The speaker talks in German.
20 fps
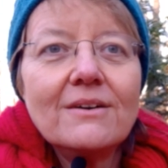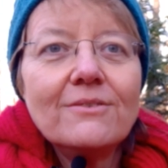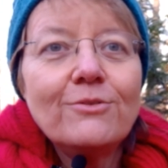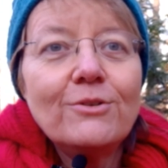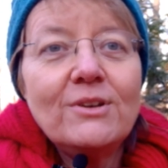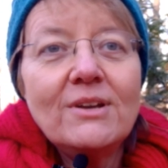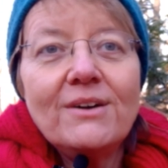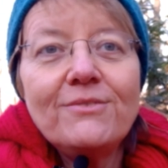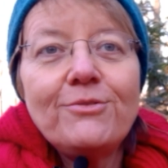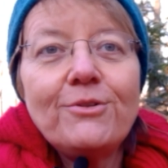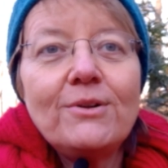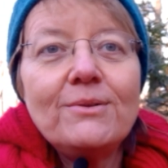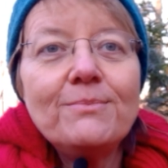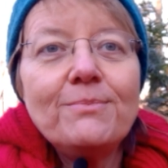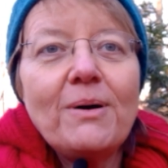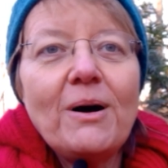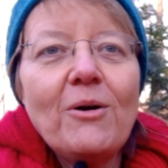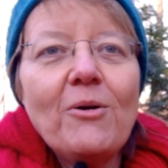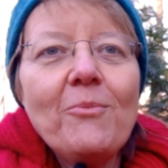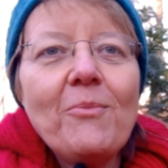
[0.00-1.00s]
wundervollen
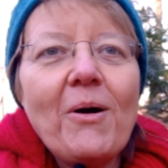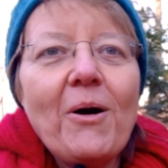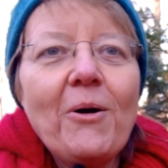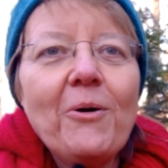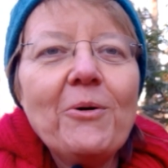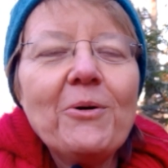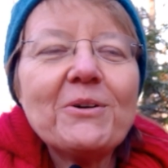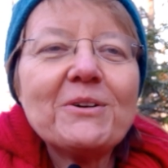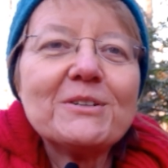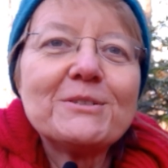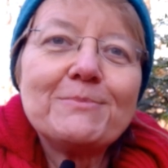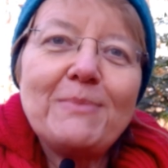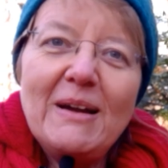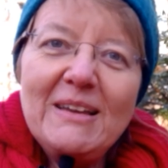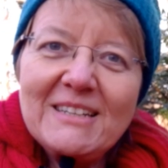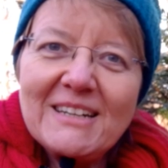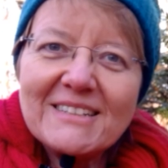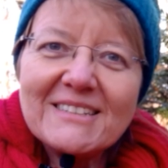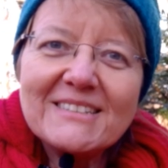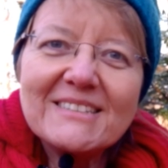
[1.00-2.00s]
Baum auch
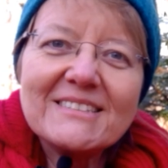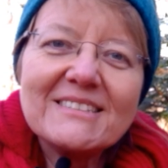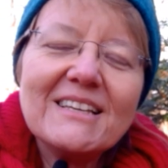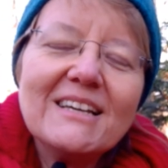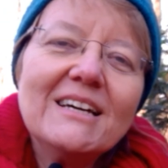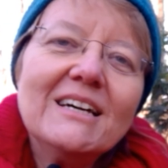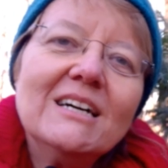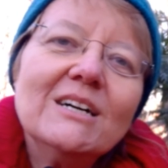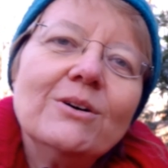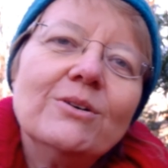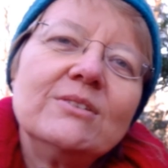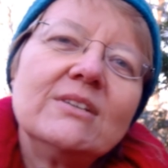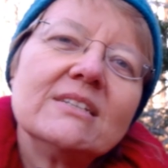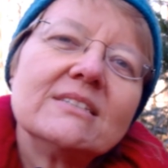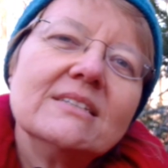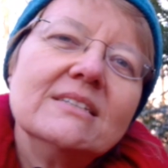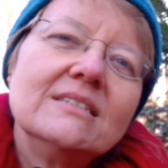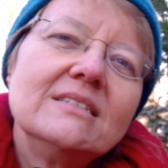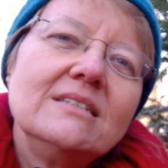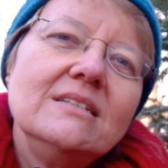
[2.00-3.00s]
gespeichert ist. Und
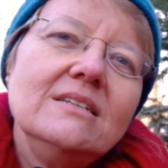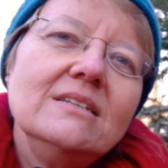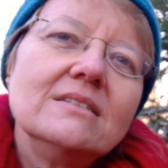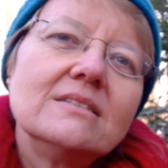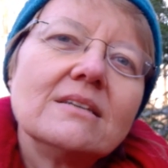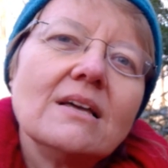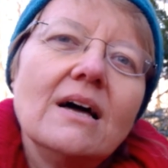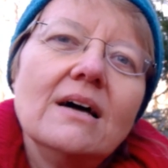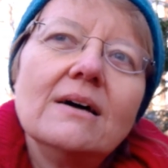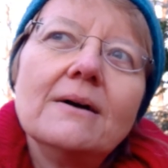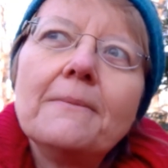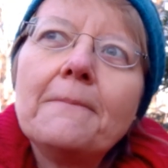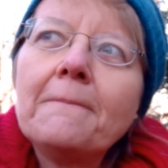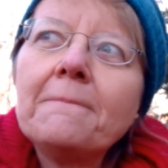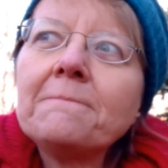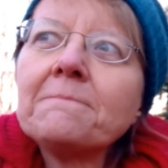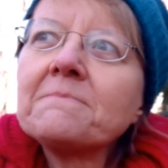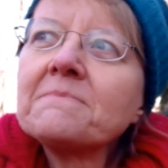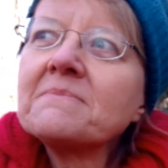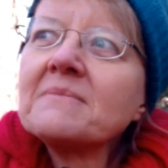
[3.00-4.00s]
das ist dies,
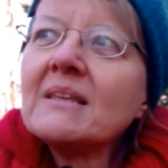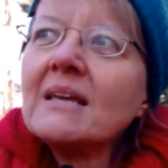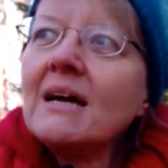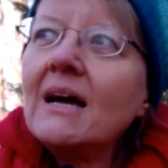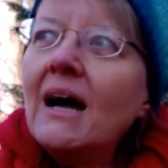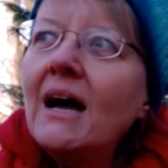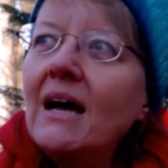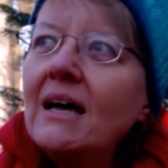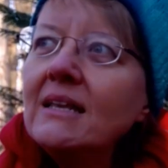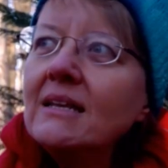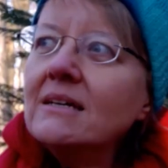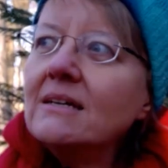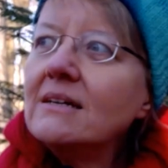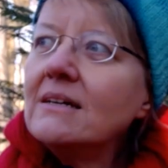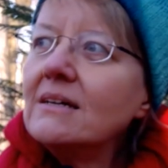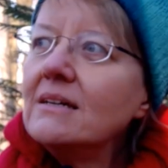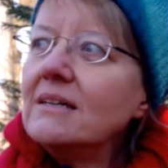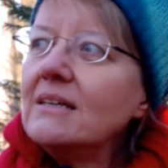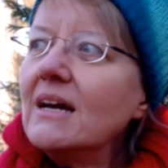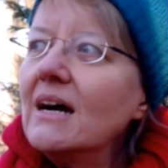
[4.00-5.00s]
ähm,
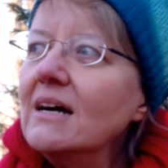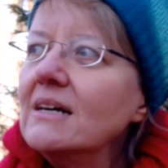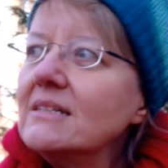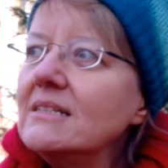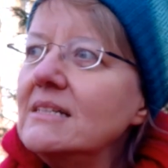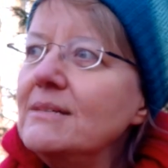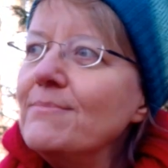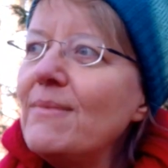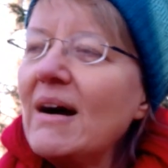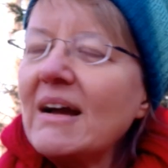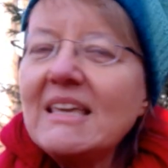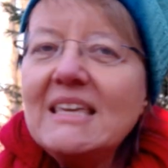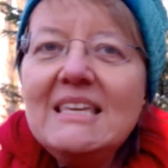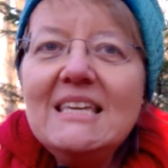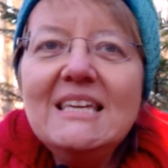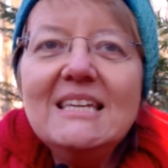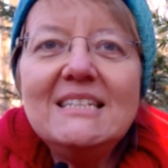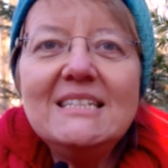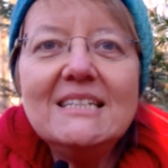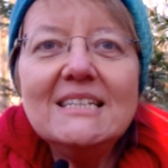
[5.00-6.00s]
eine, ja, die
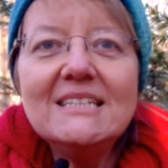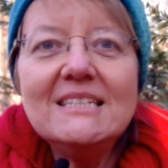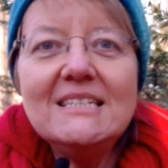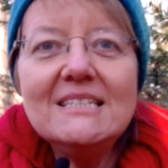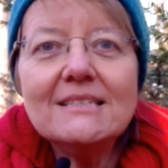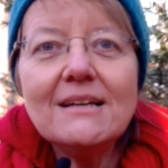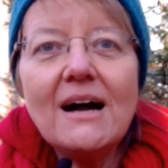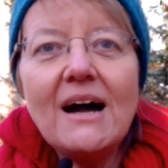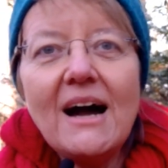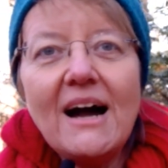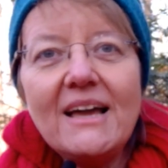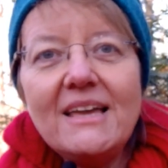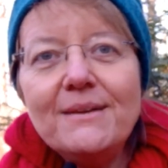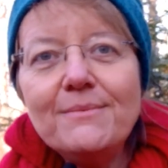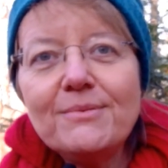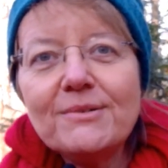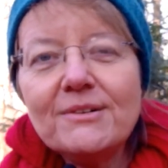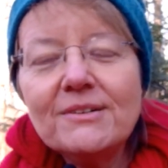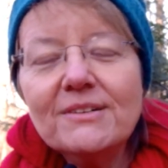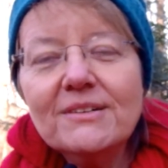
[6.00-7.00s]
Magie, die in dieser
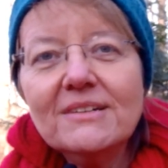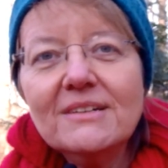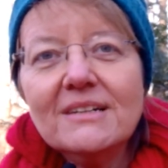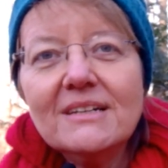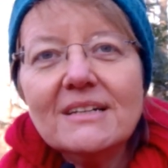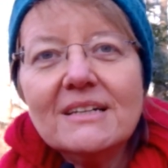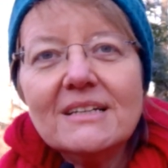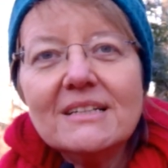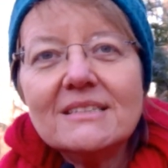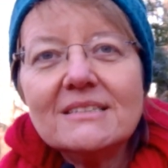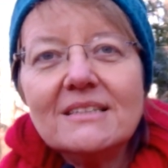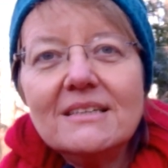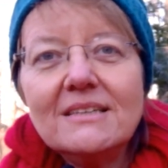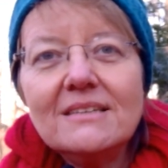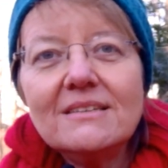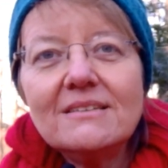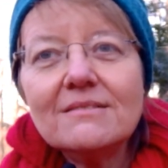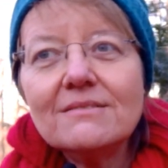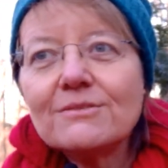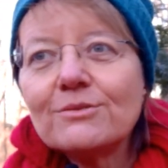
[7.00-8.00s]
Eibe
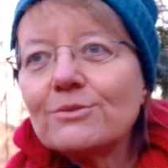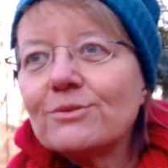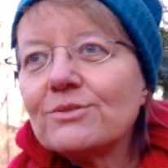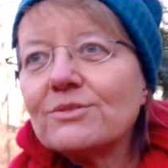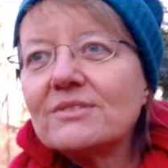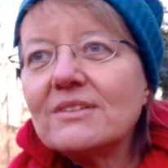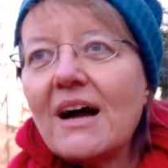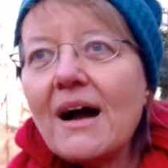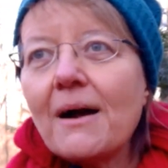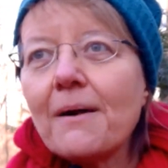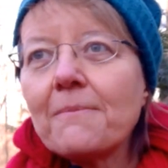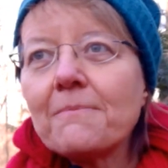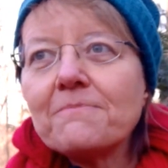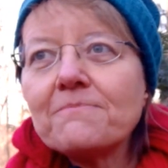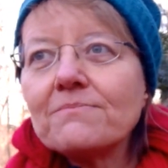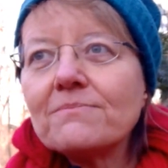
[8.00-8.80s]
sich sozusagen